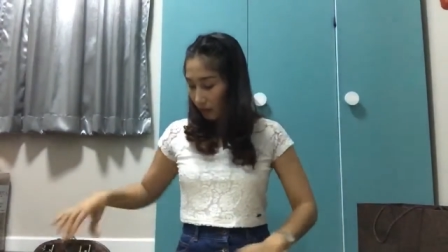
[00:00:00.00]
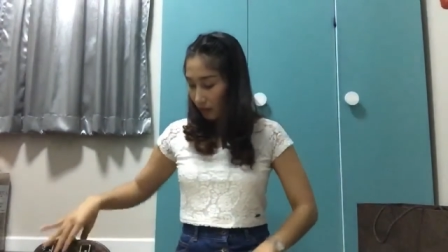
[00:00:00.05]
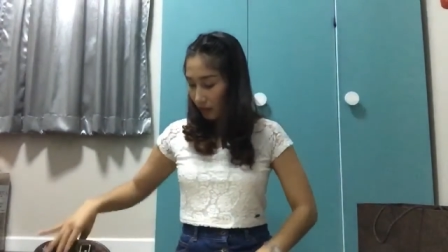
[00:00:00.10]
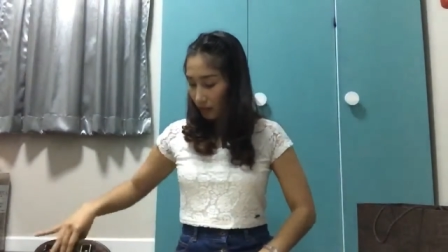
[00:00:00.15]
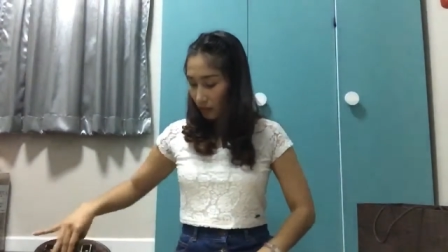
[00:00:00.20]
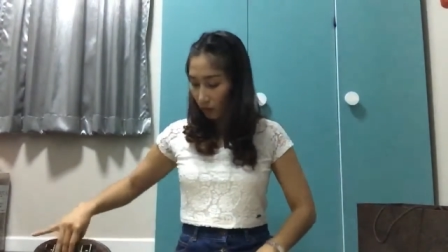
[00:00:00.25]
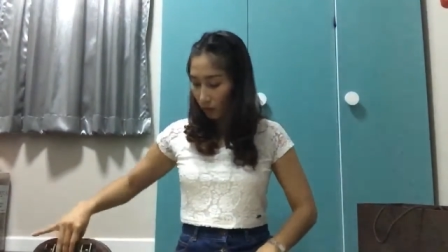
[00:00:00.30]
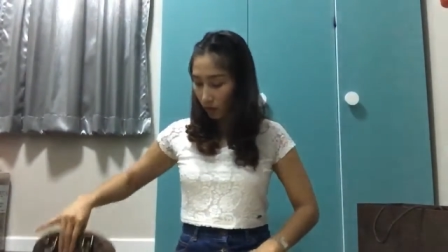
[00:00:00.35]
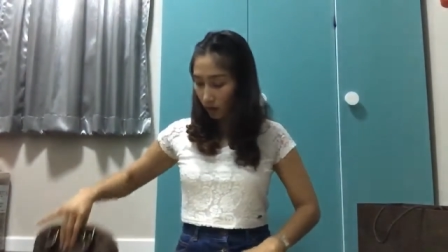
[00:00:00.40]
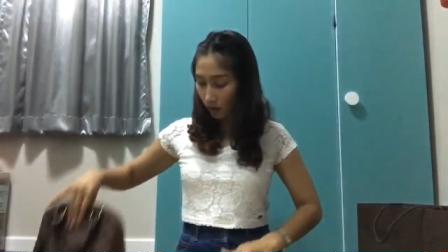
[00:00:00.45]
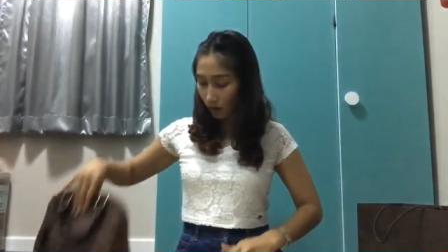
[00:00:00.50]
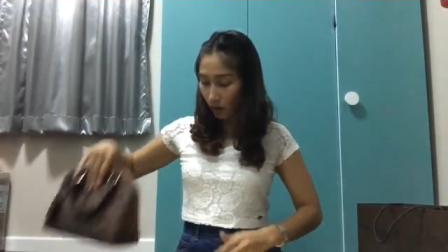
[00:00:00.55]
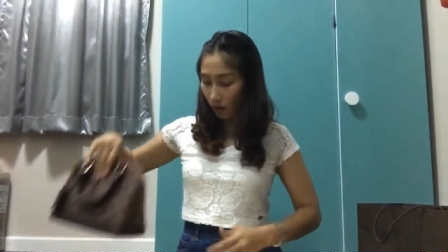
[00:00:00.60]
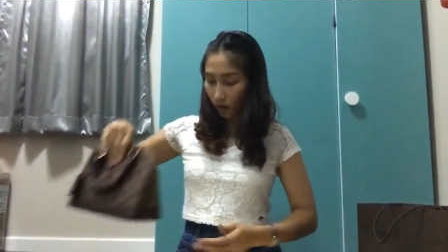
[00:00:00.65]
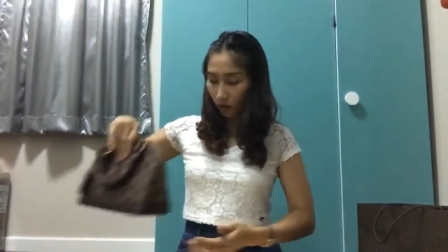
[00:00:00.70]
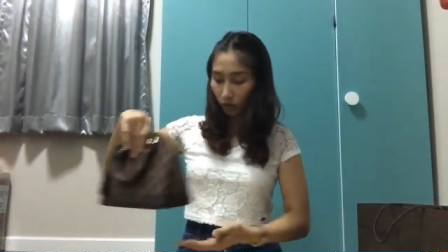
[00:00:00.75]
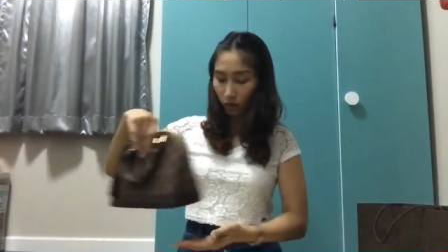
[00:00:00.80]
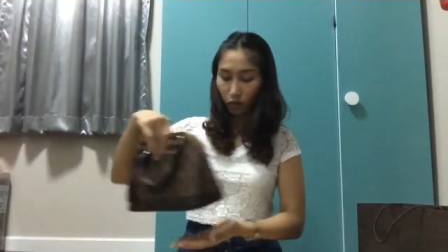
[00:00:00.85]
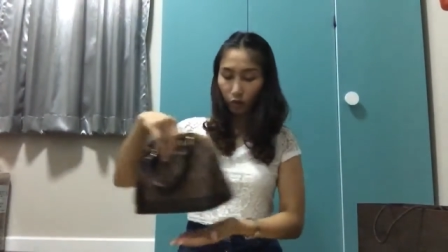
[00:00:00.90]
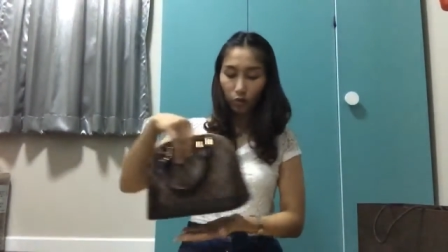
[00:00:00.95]
ในส่วนข
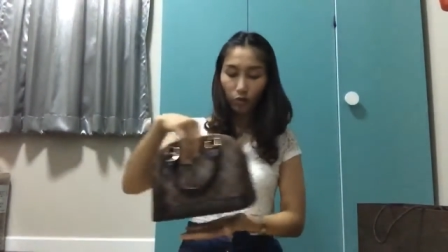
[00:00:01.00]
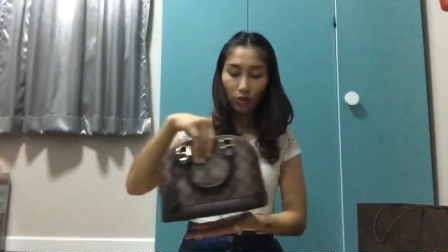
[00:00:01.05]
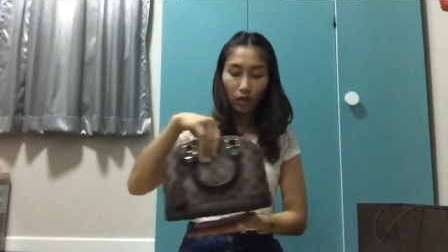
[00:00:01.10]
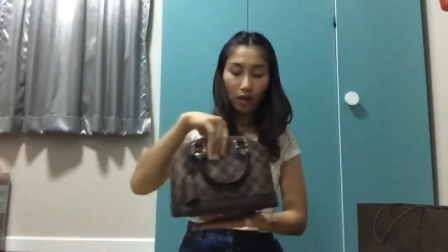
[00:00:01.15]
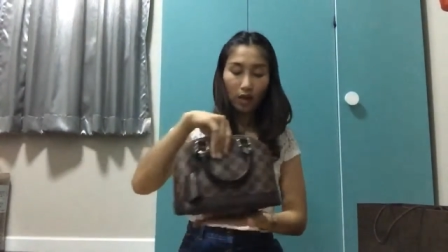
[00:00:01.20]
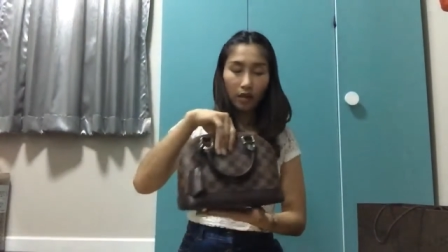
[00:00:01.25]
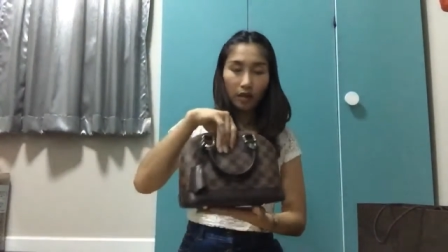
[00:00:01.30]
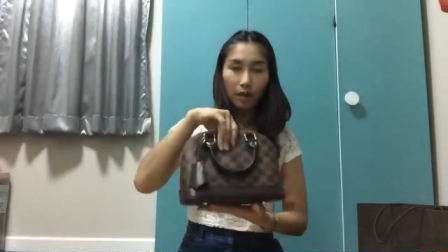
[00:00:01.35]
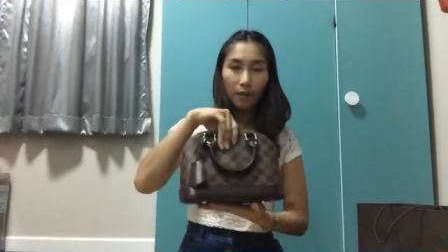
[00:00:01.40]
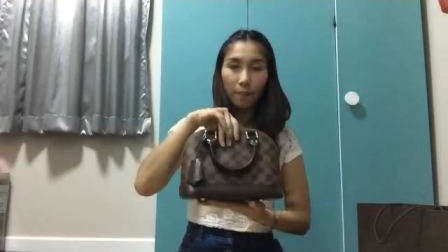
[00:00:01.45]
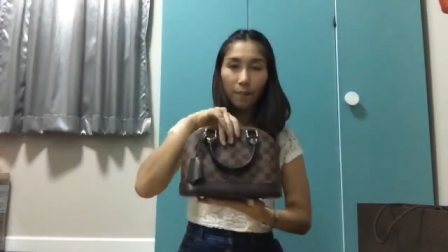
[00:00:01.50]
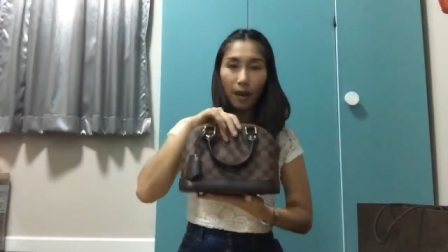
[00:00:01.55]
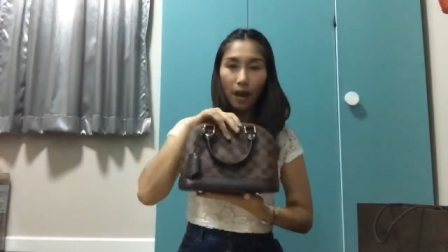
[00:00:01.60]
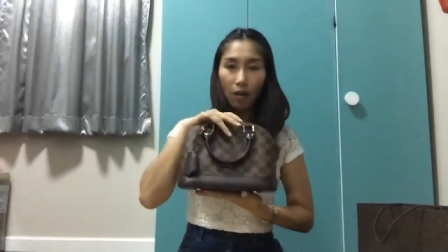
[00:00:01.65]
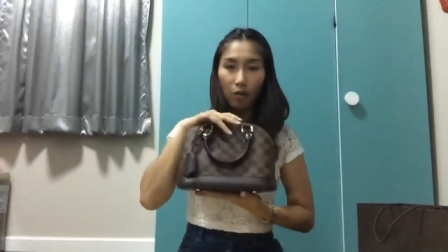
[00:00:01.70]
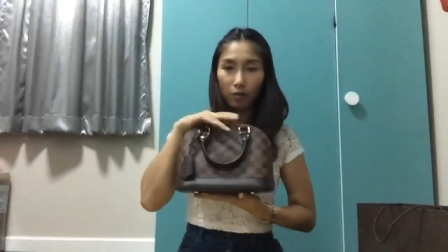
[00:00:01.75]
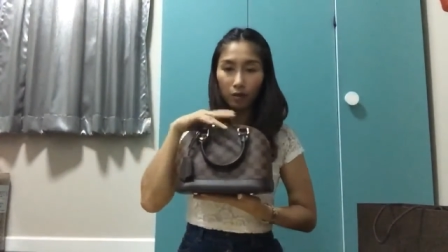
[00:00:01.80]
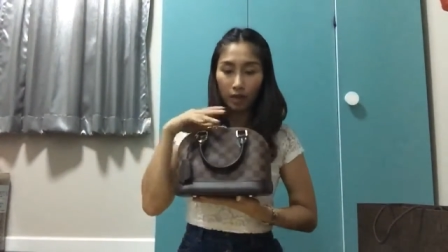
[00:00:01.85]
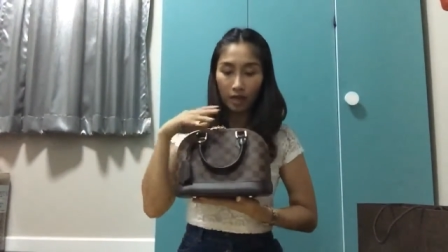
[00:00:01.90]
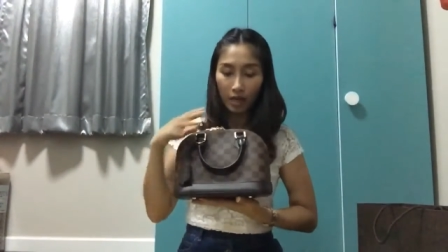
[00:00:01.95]
องตัวกระเป๋า